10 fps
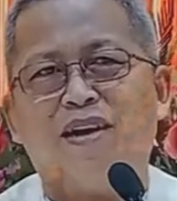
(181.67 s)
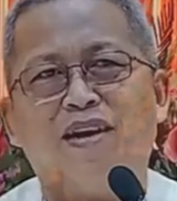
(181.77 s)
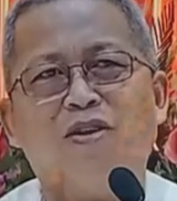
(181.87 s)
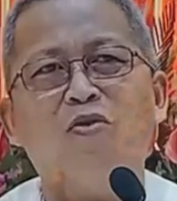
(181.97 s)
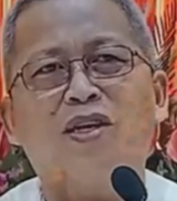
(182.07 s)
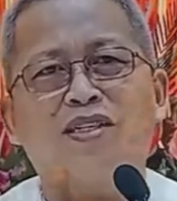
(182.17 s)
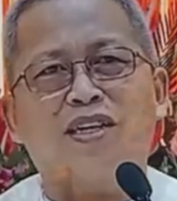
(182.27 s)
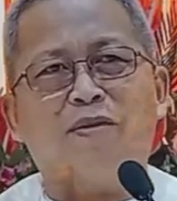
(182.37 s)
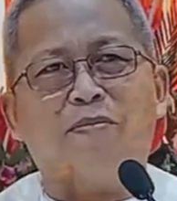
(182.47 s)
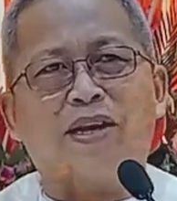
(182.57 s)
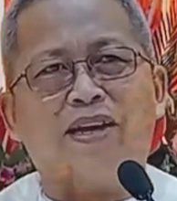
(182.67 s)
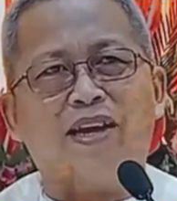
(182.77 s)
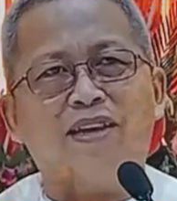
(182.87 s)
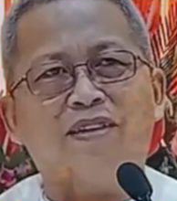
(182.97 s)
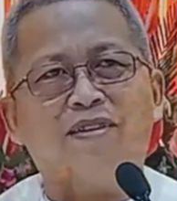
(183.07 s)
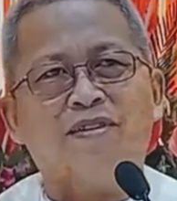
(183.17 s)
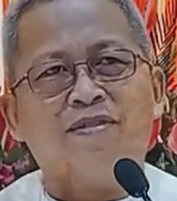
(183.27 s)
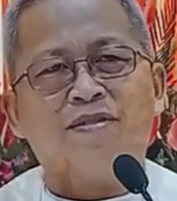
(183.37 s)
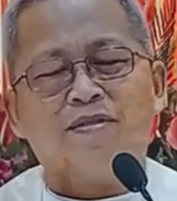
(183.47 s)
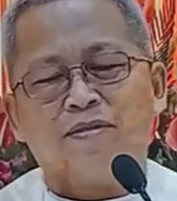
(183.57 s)
maluwas na ng pariya.
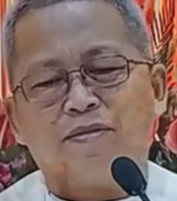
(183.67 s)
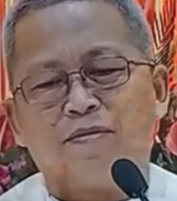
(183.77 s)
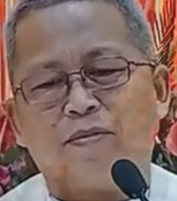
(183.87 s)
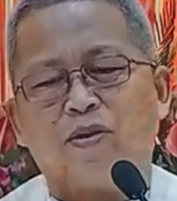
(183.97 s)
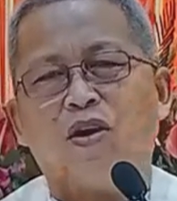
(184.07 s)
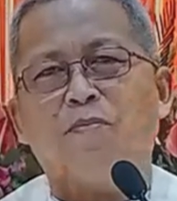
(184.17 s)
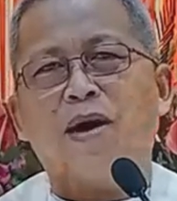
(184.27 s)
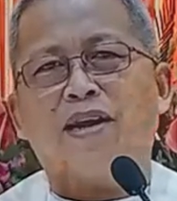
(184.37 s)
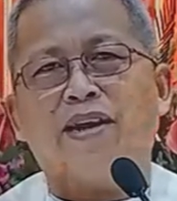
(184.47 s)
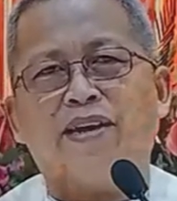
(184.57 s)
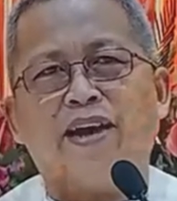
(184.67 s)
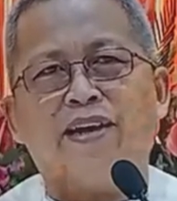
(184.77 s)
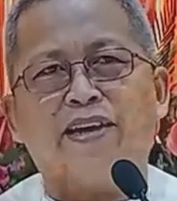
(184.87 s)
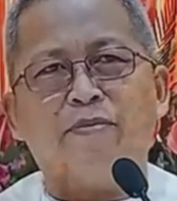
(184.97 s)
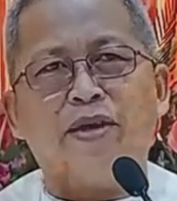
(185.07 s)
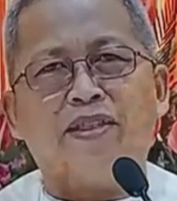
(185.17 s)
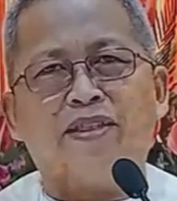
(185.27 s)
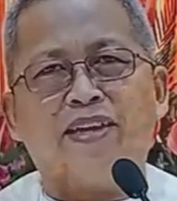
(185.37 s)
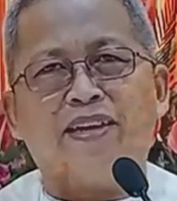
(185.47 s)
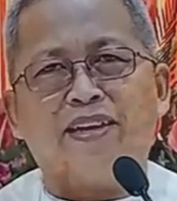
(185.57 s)
Pero ang pari na
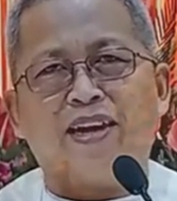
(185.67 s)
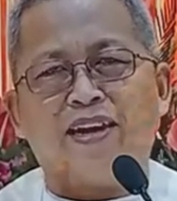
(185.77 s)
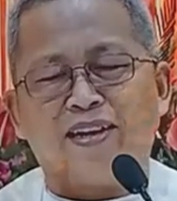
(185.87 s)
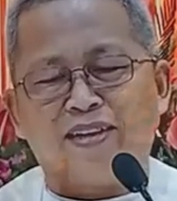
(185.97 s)
igimintin nga